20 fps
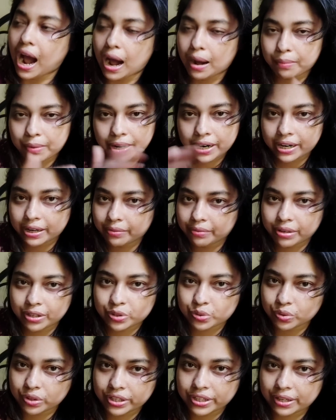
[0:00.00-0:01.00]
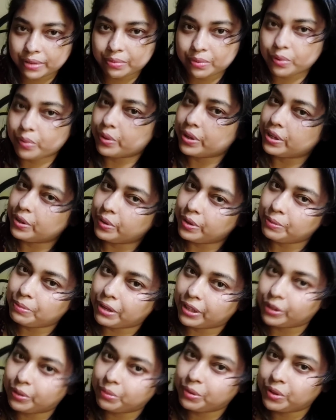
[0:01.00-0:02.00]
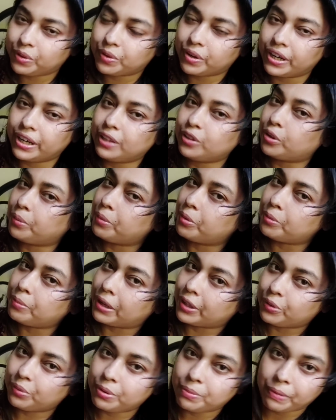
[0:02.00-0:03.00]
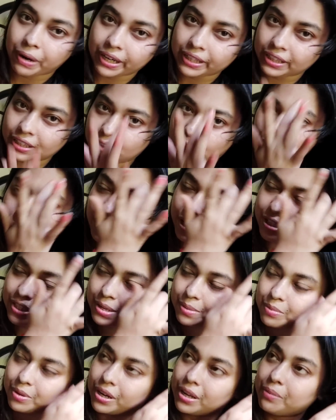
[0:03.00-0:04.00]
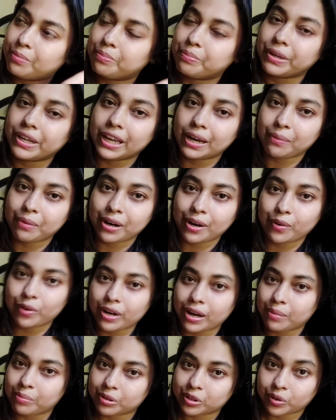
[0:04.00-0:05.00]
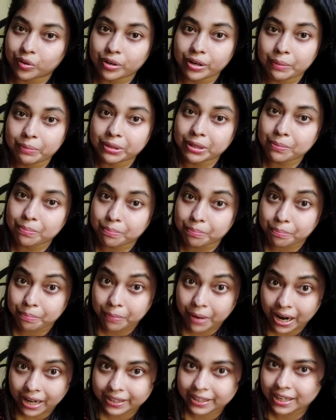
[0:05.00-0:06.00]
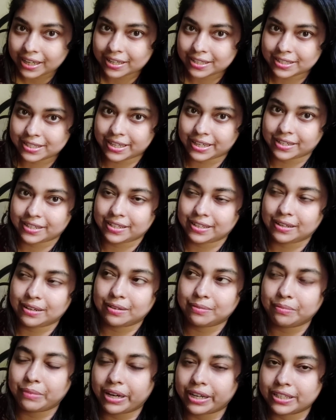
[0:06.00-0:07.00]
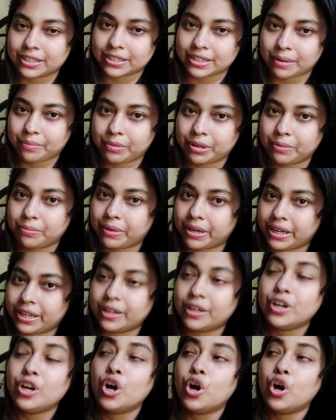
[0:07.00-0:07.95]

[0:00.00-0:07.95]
আবার আমরা চলে যাব ওই ওই বান্ধবীর ওখানে তবে ওই বান্ধবীর বাড়িতে তখন আর যাবো না বিকালবেলা হলে আমরা তখন আমাদের বাদা আছে একটা বাড়ির সামনে মানে